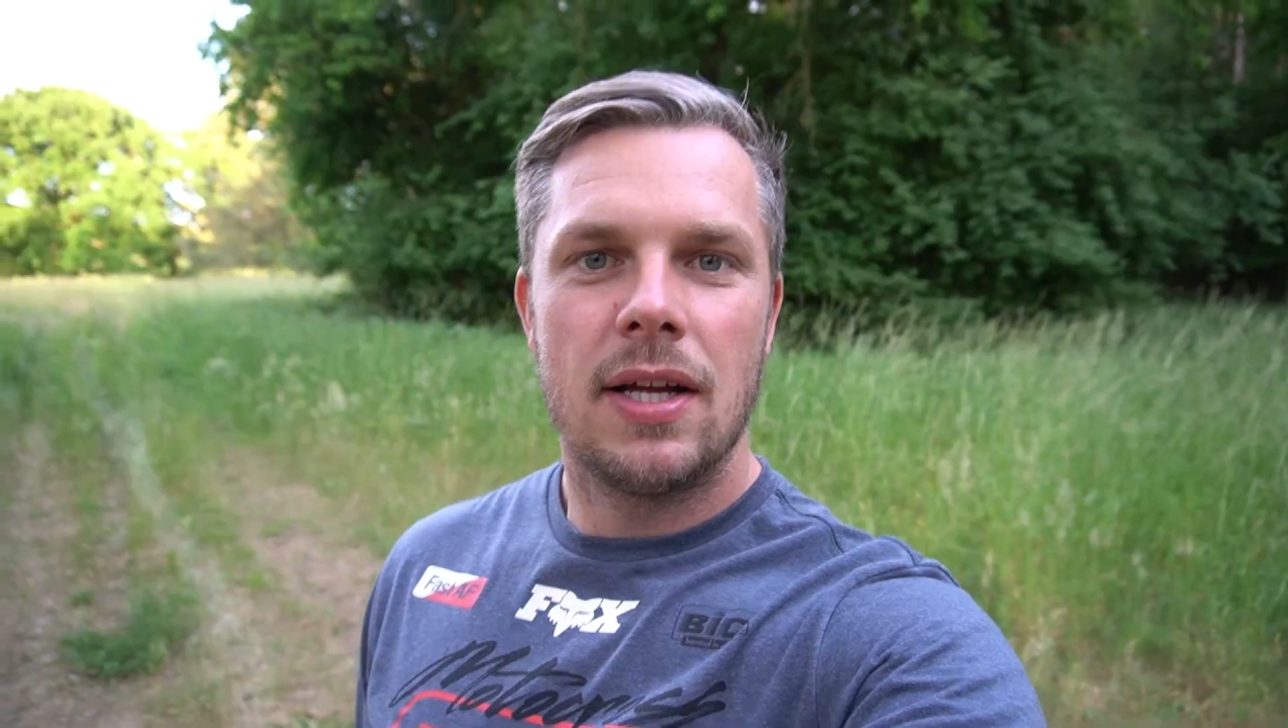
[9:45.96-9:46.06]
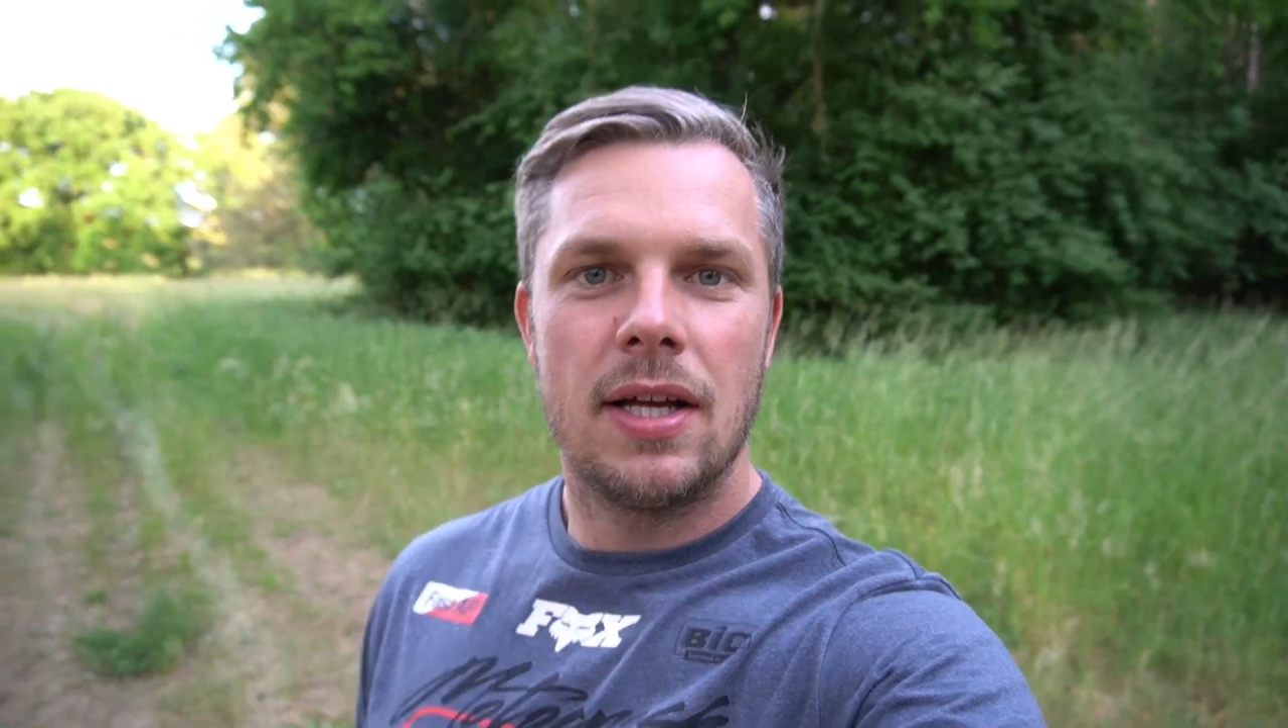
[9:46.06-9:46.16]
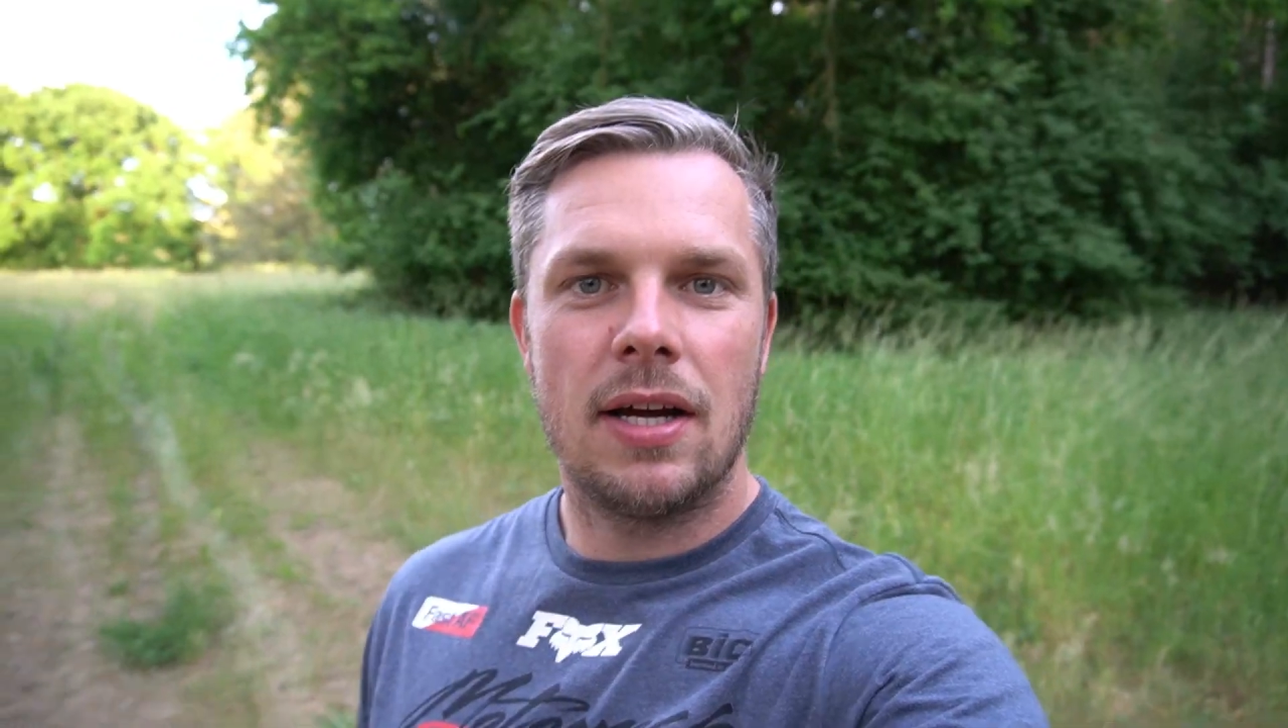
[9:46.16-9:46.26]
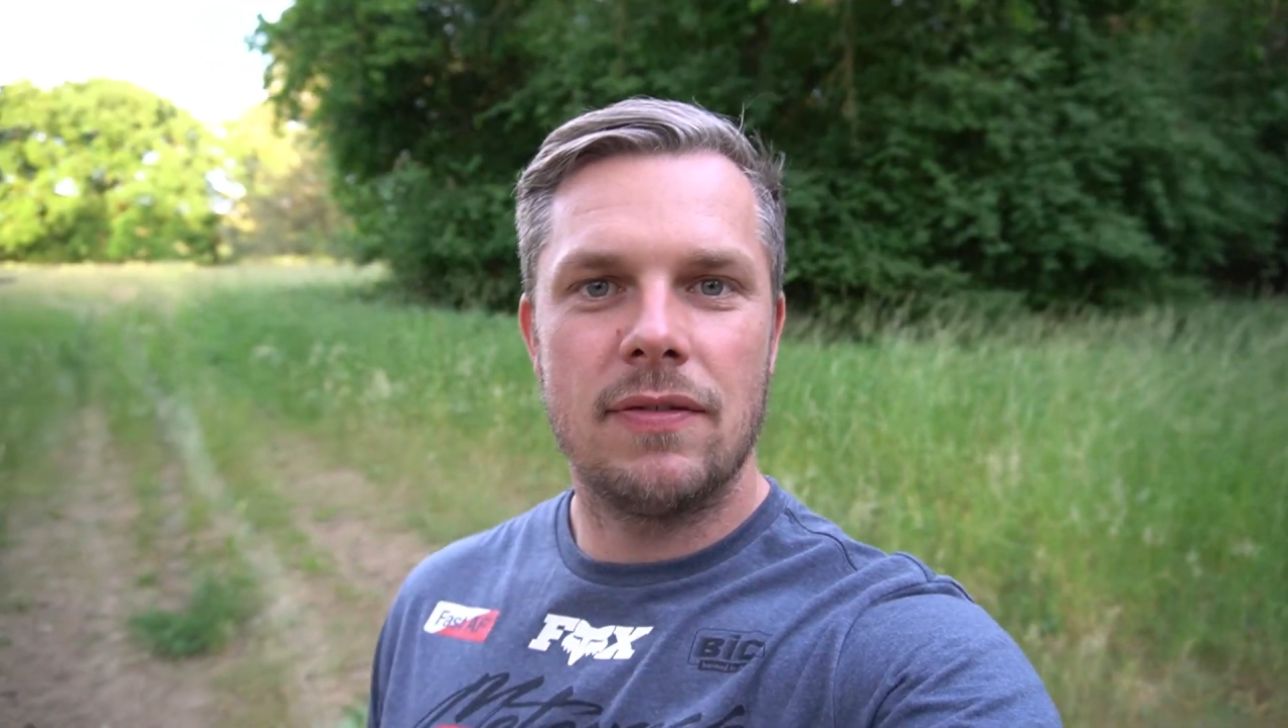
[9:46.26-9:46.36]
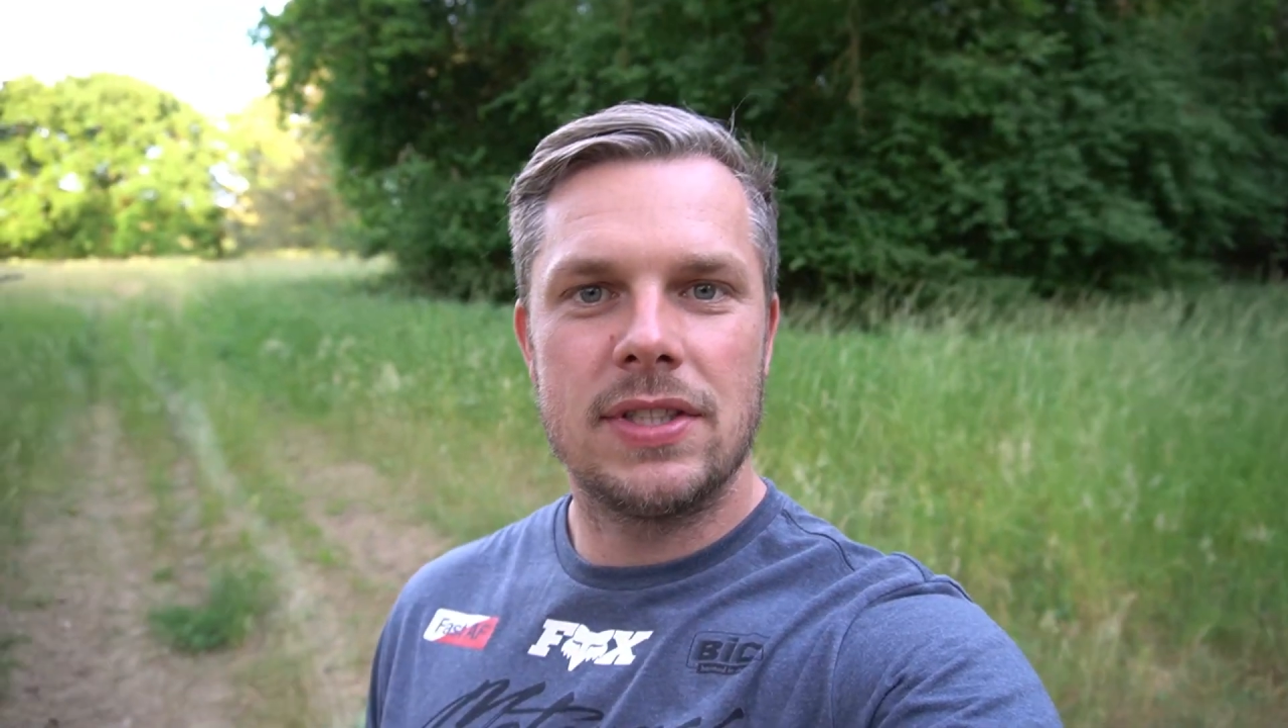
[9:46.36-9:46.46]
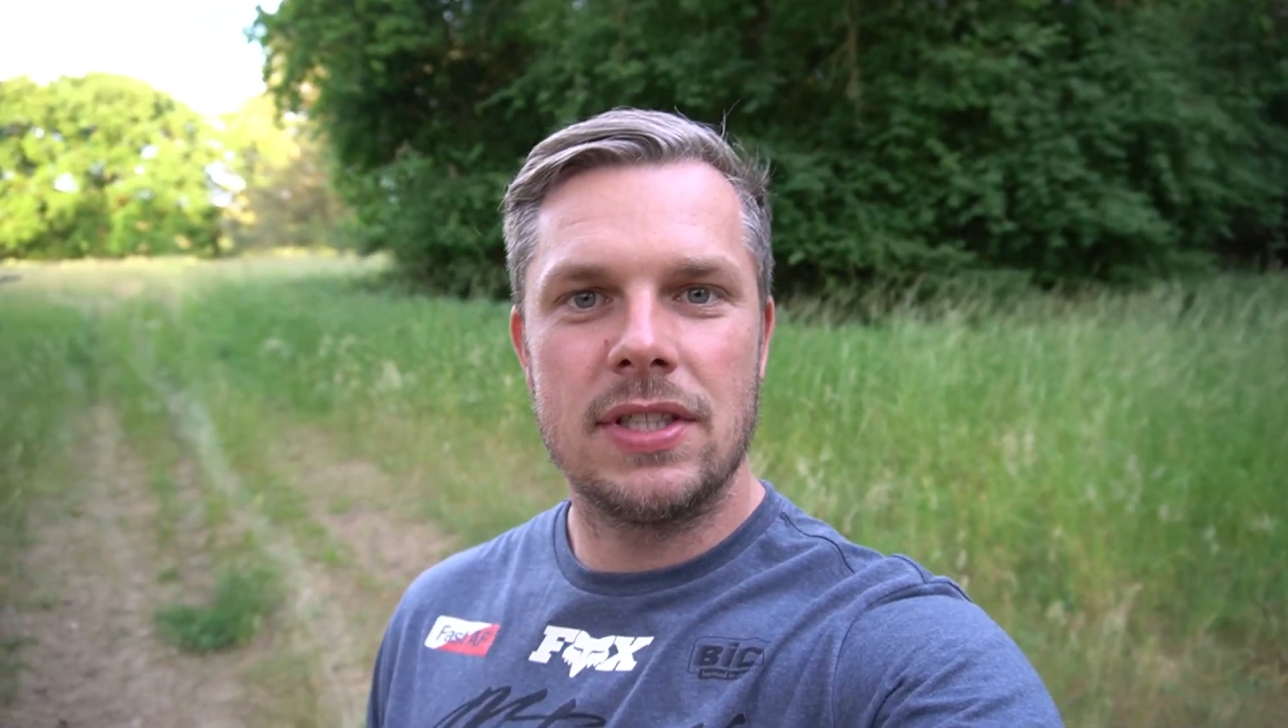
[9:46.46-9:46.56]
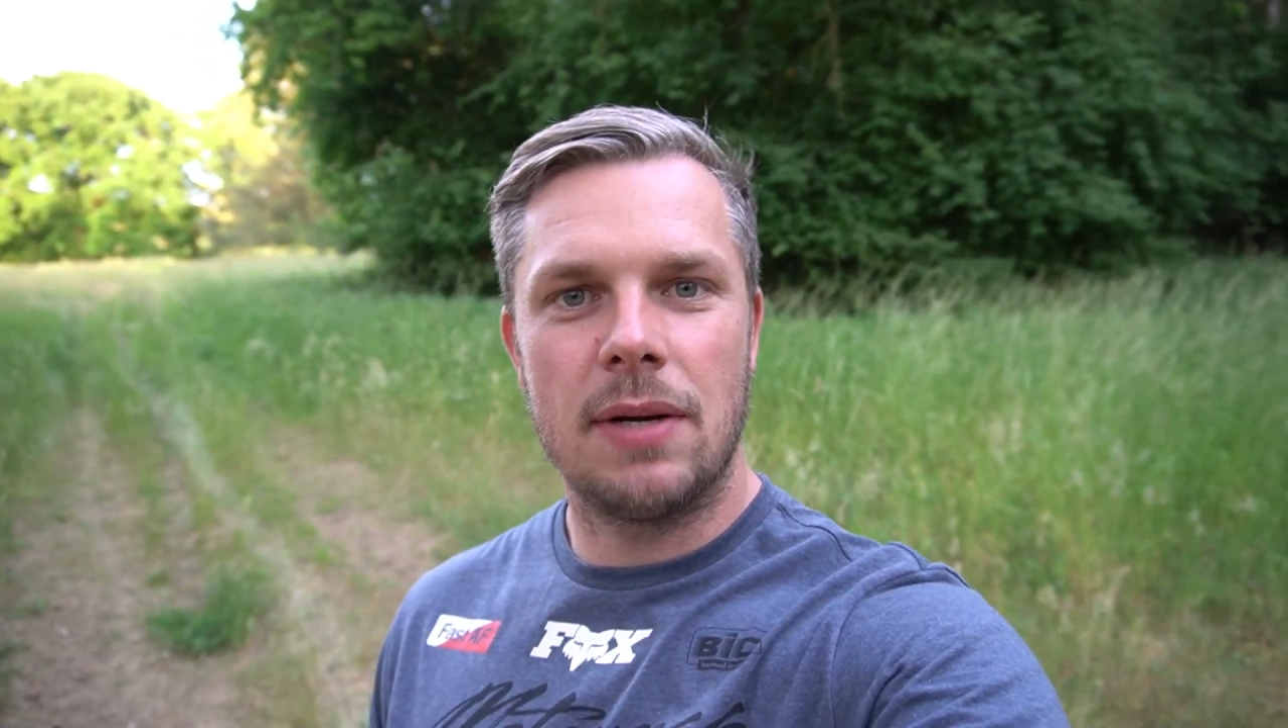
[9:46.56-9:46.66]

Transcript: Ja, wir sind